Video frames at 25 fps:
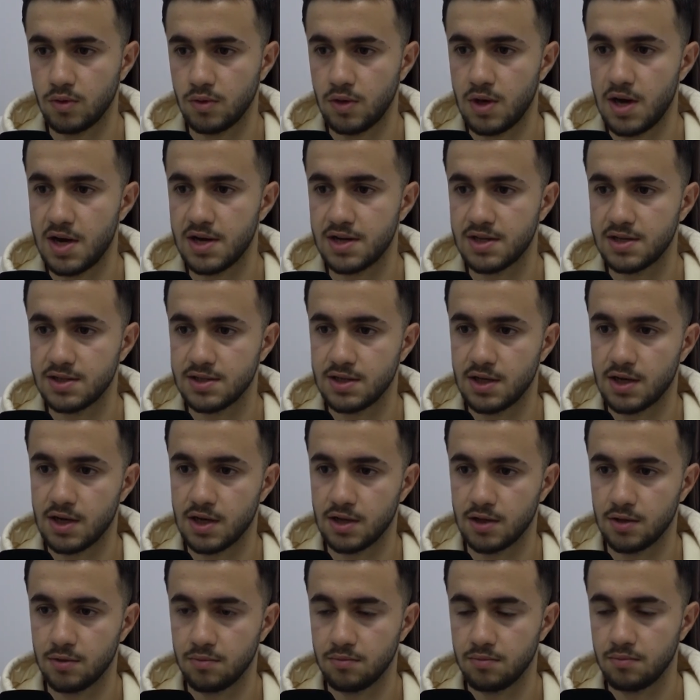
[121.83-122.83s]
Herkese
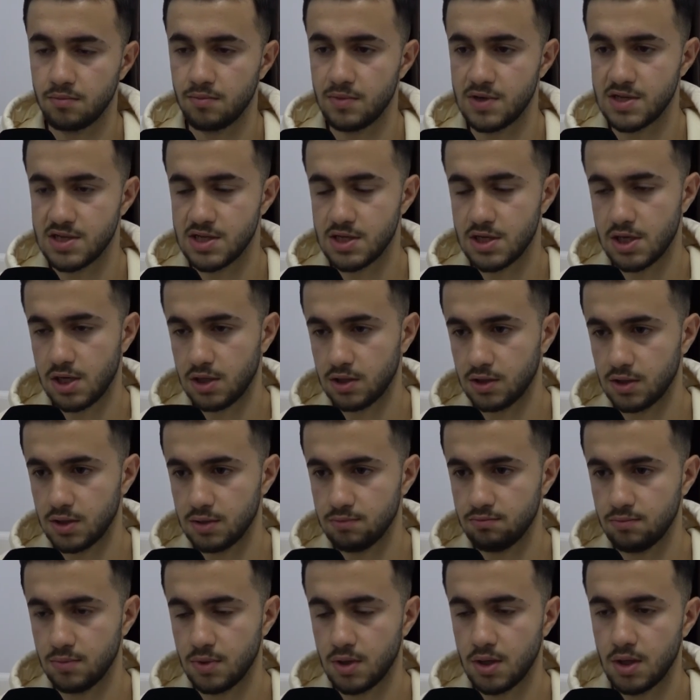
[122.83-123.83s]
aradım, mesaj
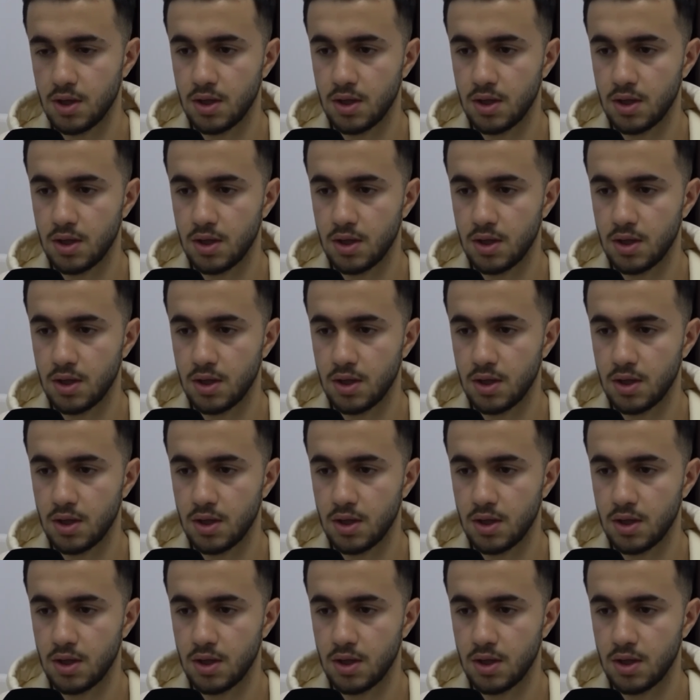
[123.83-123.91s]
attım.